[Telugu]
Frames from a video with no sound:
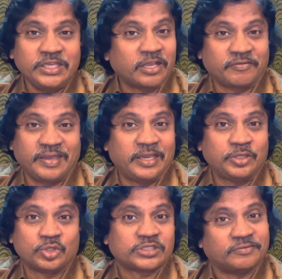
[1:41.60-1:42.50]
ఇరవై
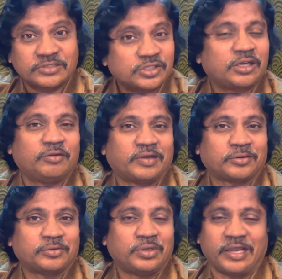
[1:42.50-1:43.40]
ఐదు సంవత్సరాల
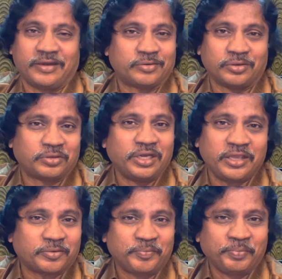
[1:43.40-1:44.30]
వరకు ఆయన కొడుకు
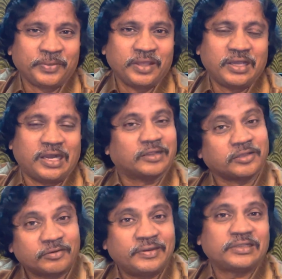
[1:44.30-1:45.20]
లేరు ఆ
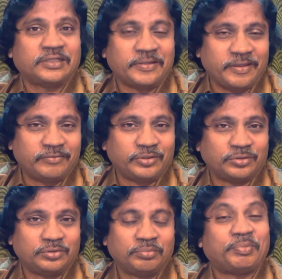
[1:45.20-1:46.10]
తర్వాత దేవుడు
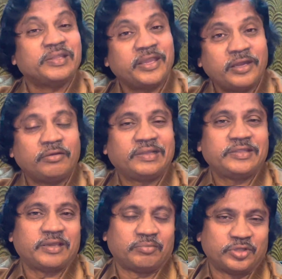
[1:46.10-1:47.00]
పదిహేడవ
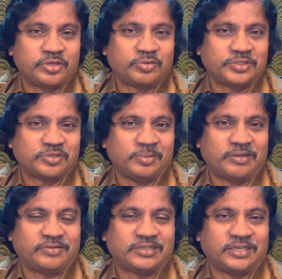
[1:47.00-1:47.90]
అధ్యాయం మొదటి వచనంలో
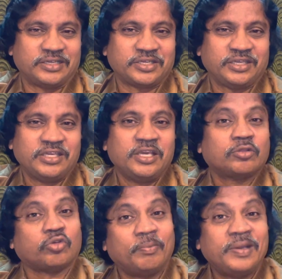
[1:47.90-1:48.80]
ఏమంటాడంటే
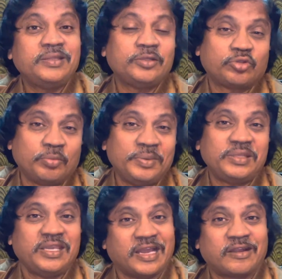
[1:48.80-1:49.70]
తొమ్మిది
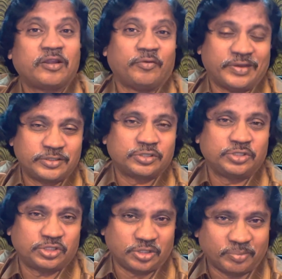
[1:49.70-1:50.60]
తొమ్మిది ఏండ్ల వయసు
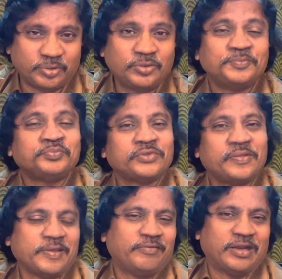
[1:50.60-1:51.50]
వచ్చినప్పుడు
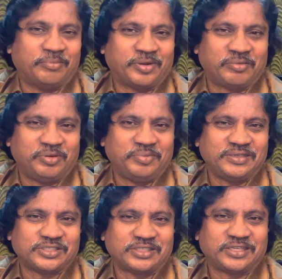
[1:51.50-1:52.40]
దేవుడు అబ్రాహ్మను
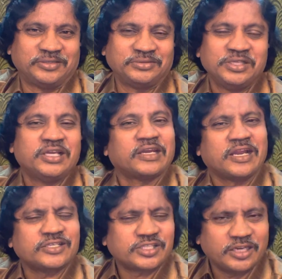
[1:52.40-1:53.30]
పిలిచి అంటాడు
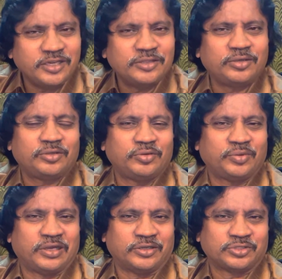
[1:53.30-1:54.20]
నా సన్నిధిలో నువ్వు
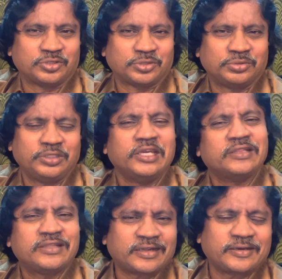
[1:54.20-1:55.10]
నడుచుచు
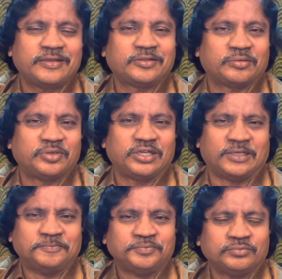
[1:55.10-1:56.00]
నిందారహితముగా
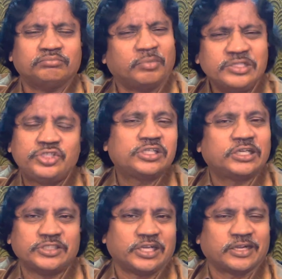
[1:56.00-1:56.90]
మంచిగా
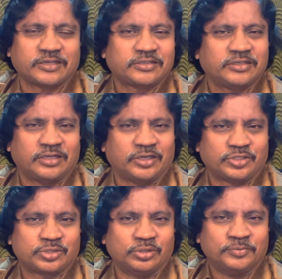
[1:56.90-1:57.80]
జాగ్రత్తగా
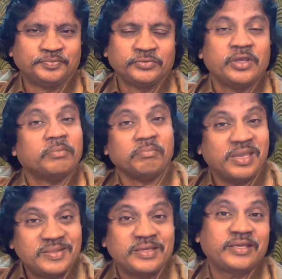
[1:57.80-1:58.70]
నడుచుకో
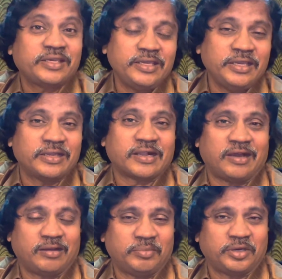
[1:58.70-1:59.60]
మీదటికి ఈ
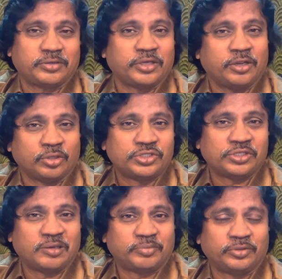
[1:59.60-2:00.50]
కాలమునకు నేను
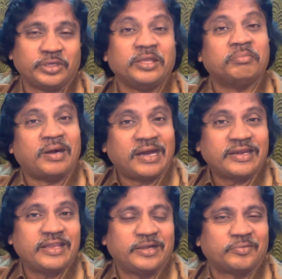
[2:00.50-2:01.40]
వచ్చినప్పుడు నీ
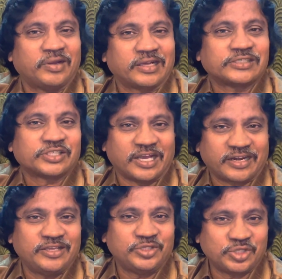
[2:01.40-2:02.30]
భార్య అయినటువంటి
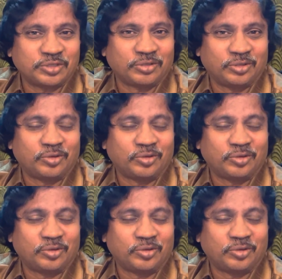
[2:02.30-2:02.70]
షారాయి చేతుల్లో